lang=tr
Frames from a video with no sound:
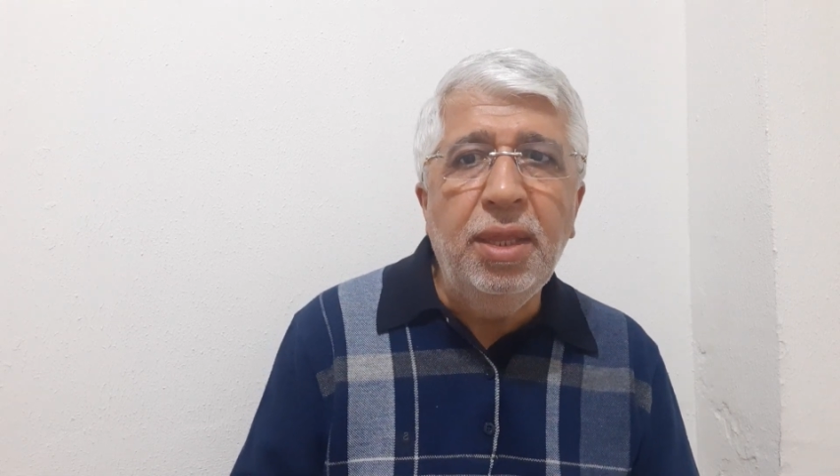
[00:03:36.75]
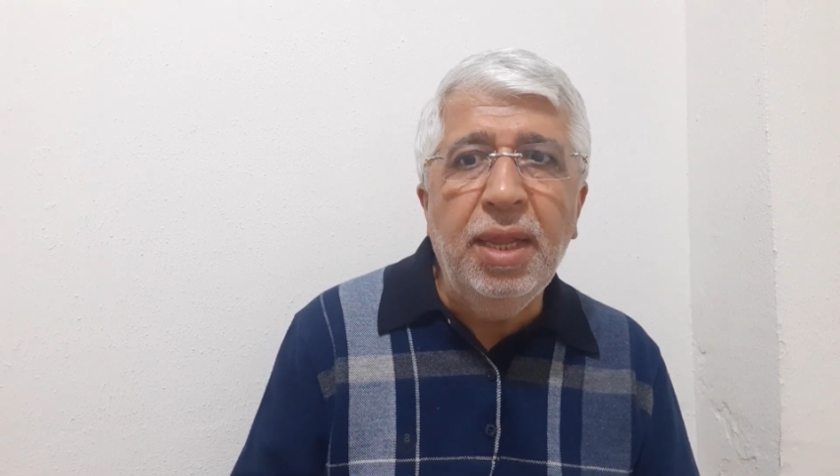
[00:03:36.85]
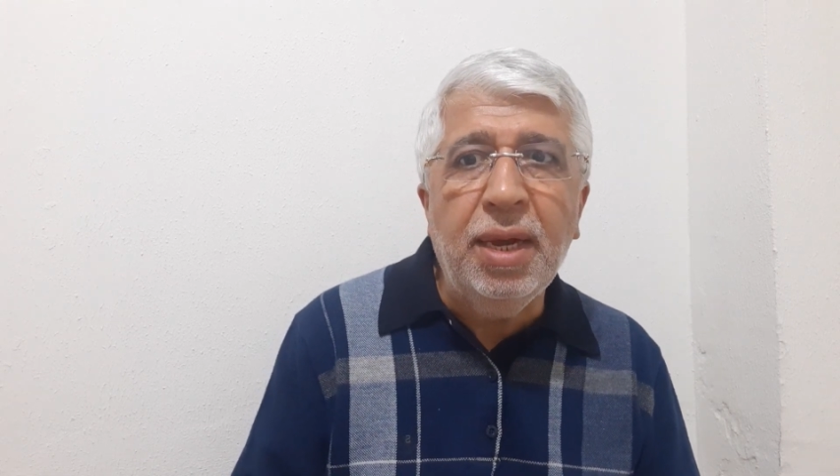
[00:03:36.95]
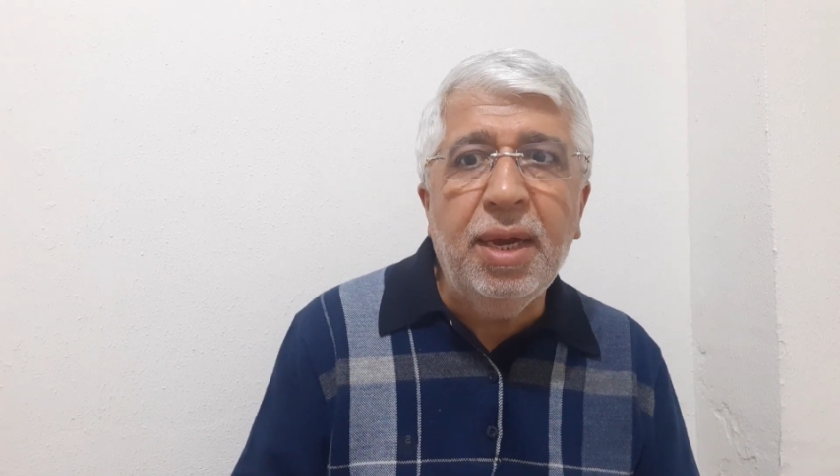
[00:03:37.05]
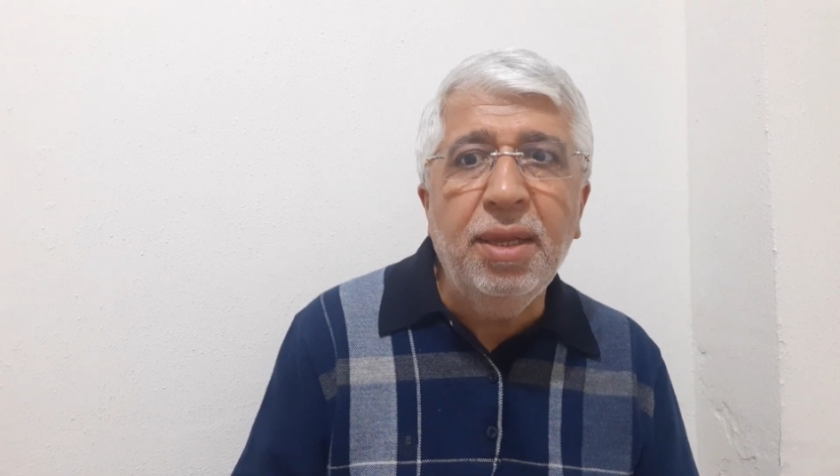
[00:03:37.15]

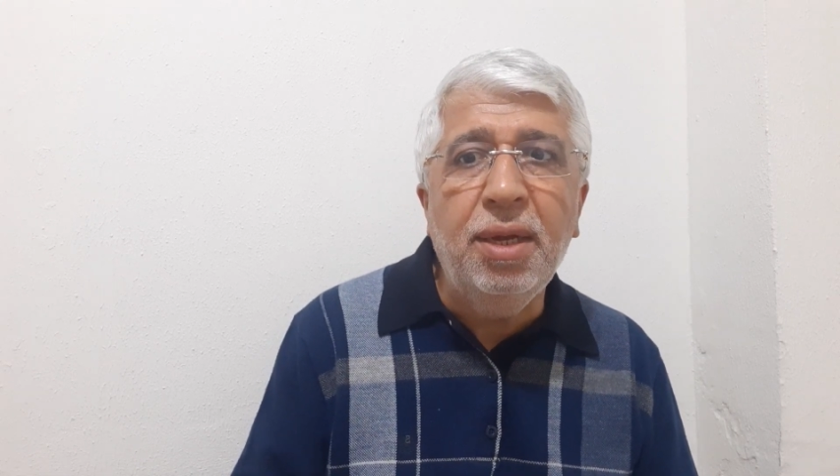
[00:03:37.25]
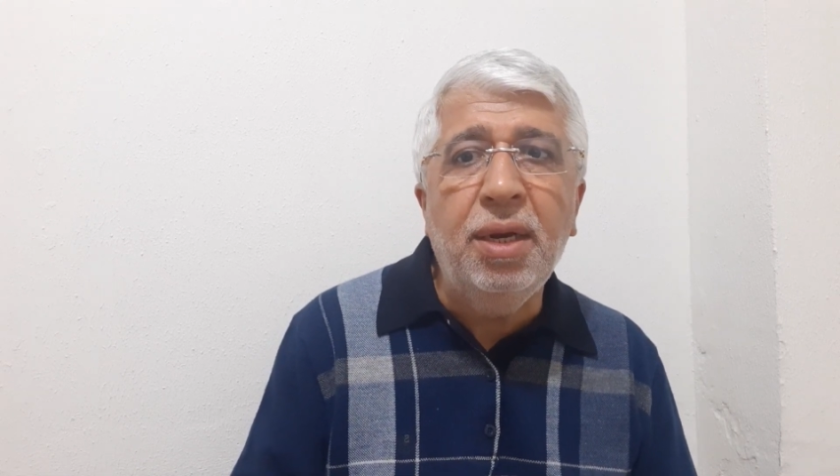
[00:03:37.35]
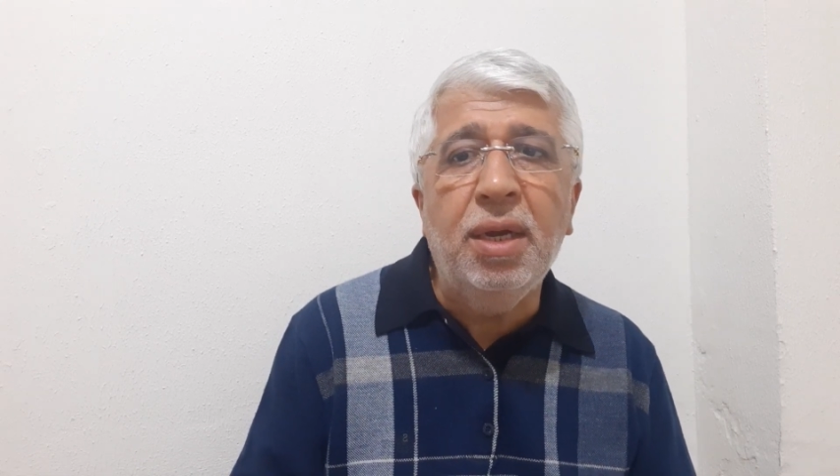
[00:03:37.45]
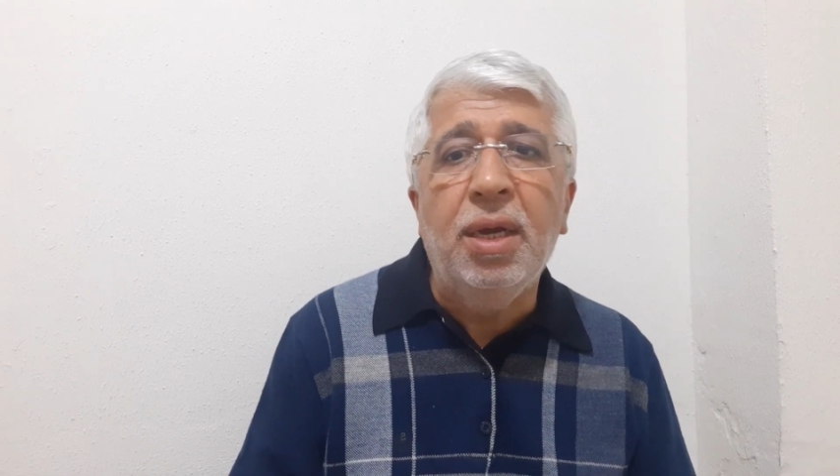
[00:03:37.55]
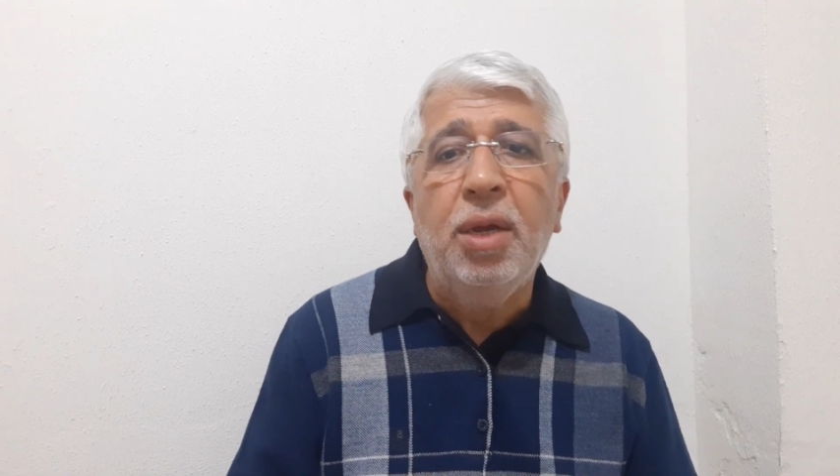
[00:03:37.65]
ne
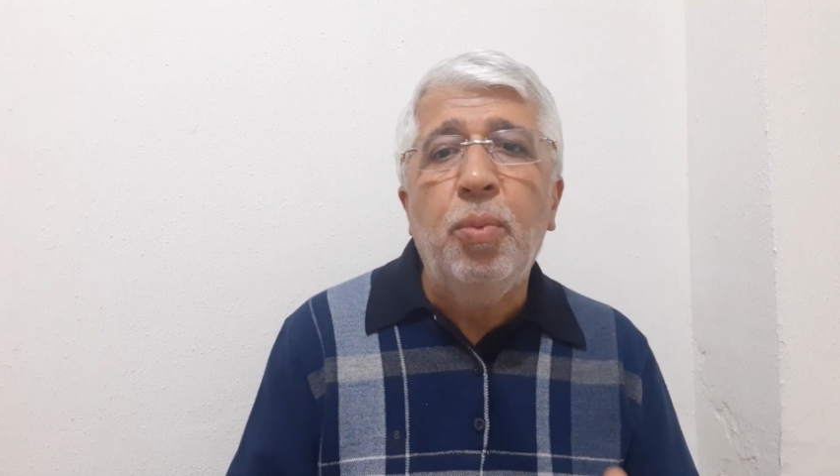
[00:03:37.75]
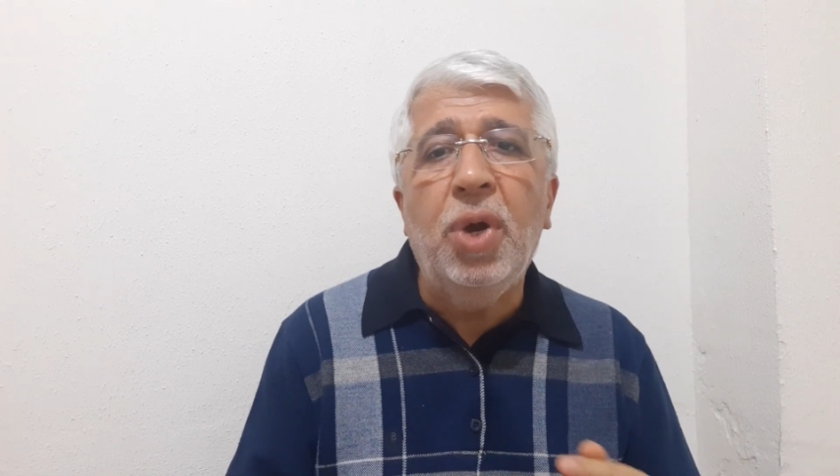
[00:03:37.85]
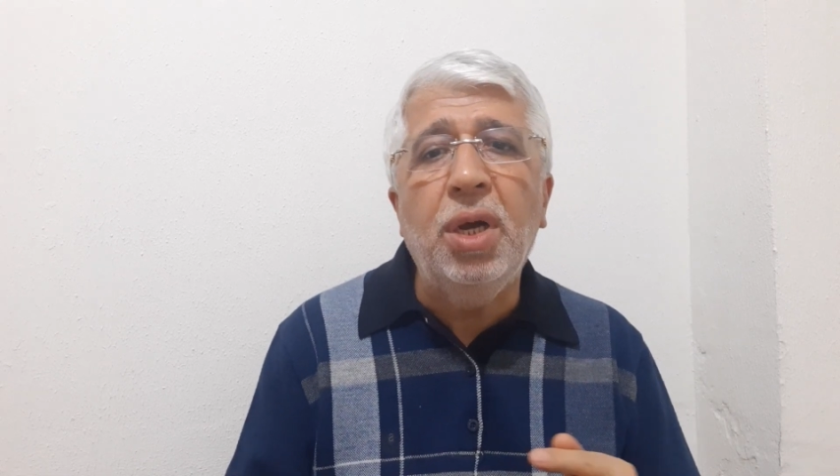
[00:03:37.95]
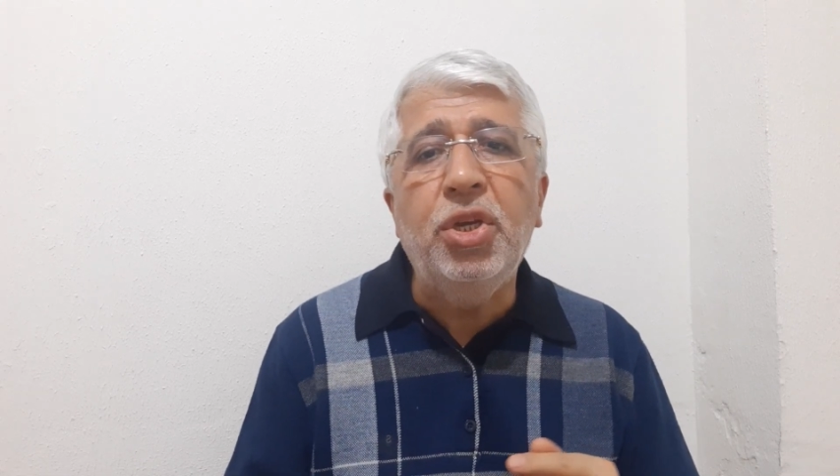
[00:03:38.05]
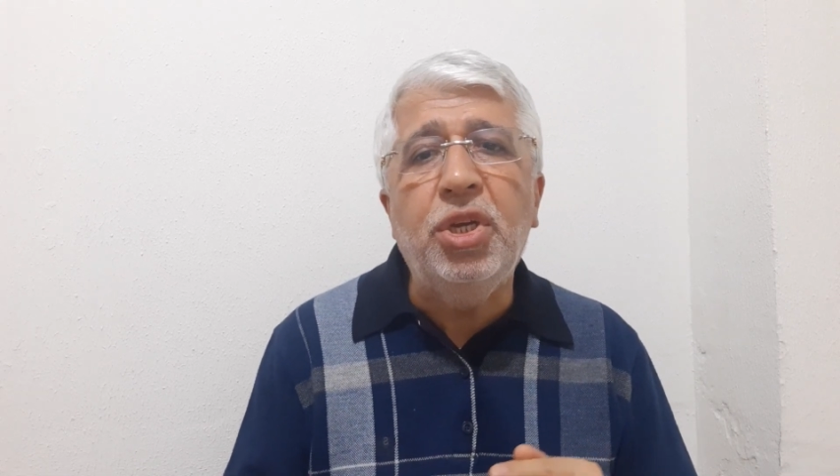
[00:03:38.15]
kadarı
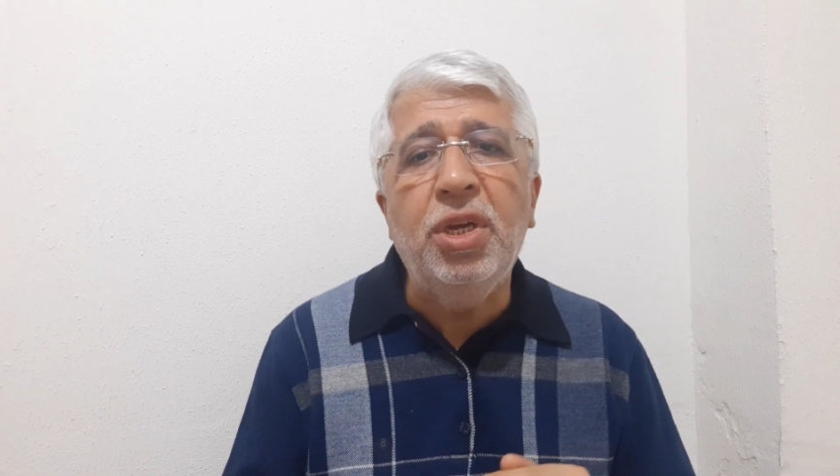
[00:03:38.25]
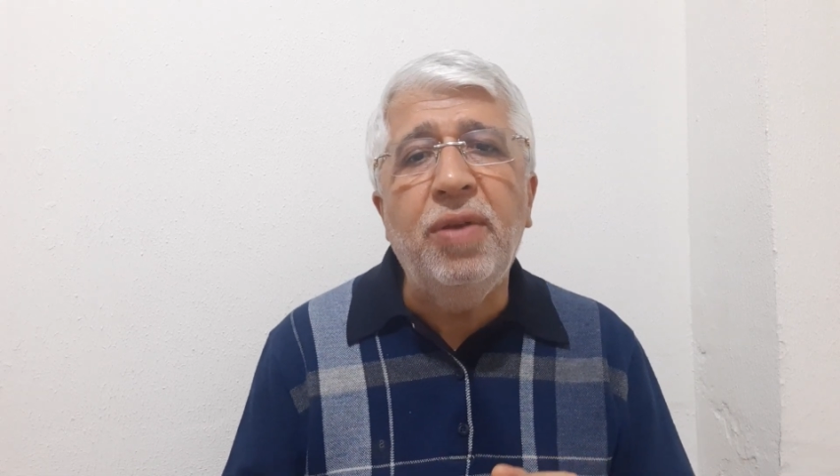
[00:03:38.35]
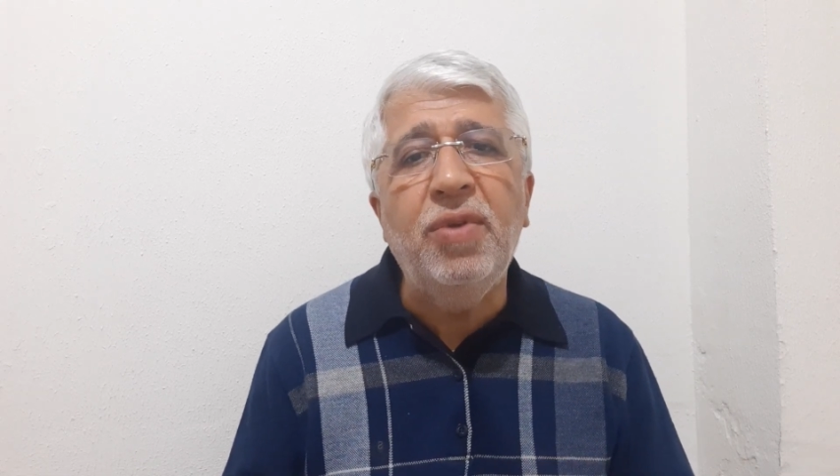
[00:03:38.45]
maşeri